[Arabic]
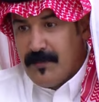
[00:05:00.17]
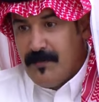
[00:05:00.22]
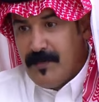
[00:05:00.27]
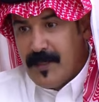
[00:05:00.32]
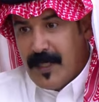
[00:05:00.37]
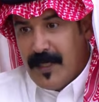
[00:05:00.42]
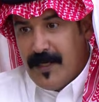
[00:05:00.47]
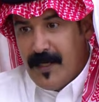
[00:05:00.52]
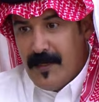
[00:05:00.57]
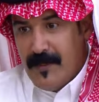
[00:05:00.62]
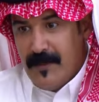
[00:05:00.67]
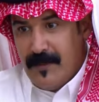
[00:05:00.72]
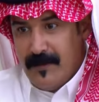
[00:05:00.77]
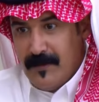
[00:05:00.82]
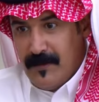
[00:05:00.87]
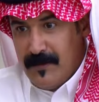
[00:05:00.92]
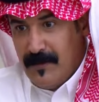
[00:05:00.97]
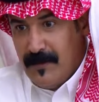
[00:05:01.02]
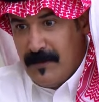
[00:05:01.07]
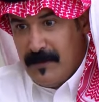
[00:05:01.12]
من القناة
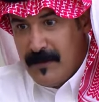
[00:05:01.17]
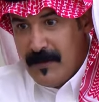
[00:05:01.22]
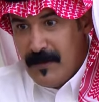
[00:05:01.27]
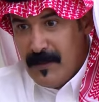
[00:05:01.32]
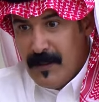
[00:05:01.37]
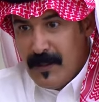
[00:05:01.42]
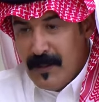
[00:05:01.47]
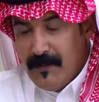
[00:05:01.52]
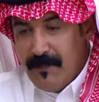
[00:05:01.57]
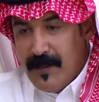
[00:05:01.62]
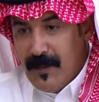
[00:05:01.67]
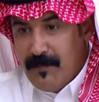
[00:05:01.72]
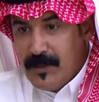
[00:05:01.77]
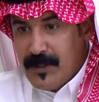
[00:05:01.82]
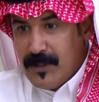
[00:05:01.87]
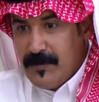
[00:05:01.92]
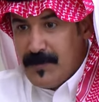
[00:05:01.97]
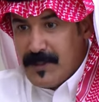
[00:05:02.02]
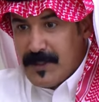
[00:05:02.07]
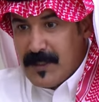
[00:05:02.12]
مم.
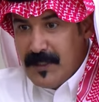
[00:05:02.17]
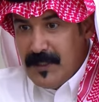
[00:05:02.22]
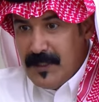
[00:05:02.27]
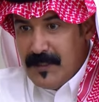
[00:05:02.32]
فلابد بيصير